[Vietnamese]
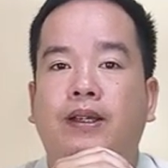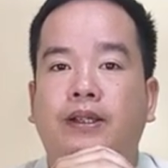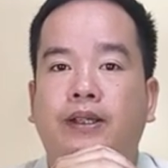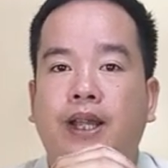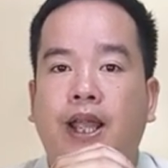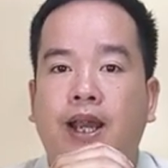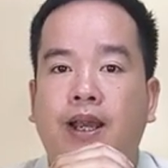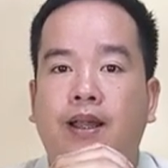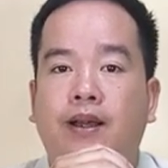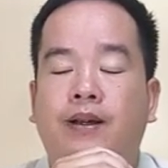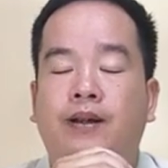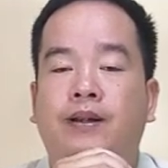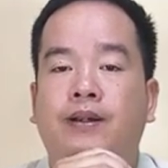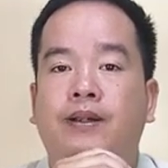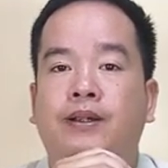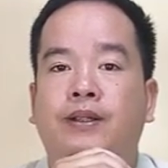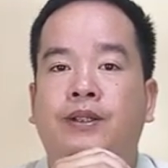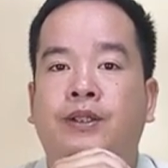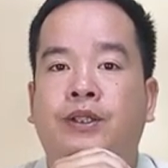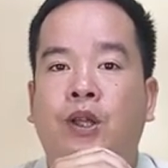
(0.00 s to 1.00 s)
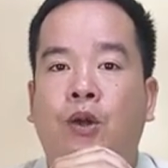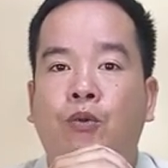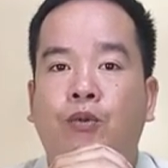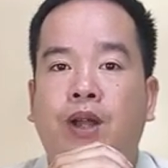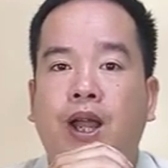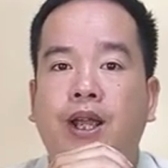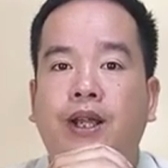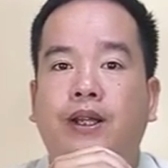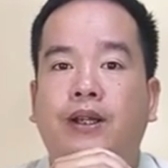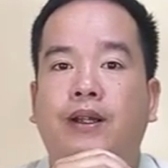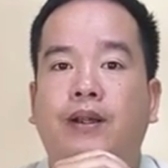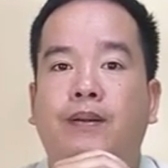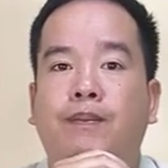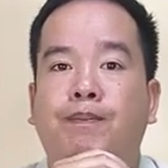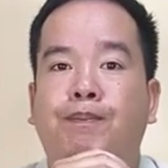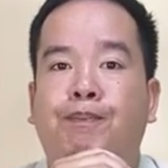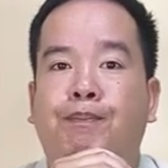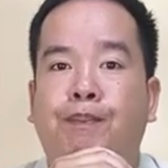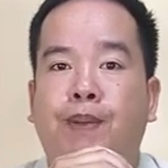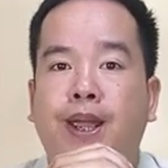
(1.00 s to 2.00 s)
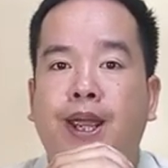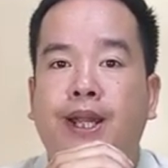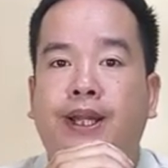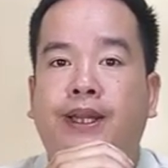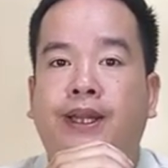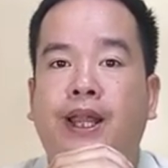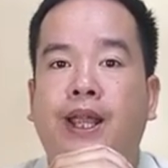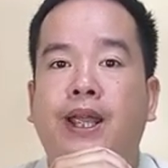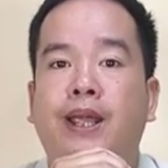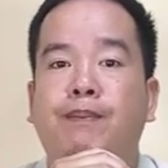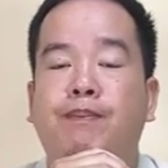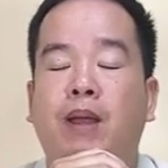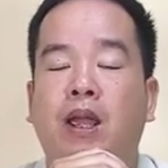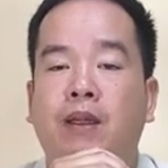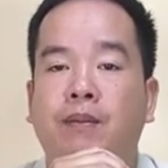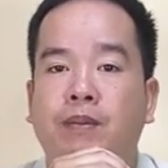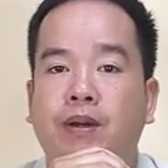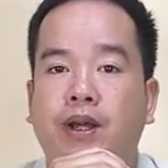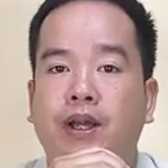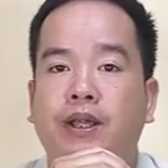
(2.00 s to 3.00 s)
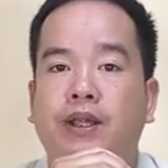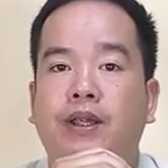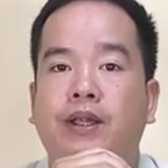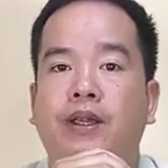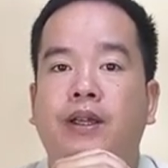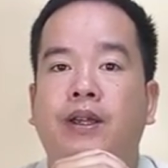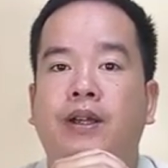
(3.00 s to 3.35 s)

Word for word: DL dấu cách PT70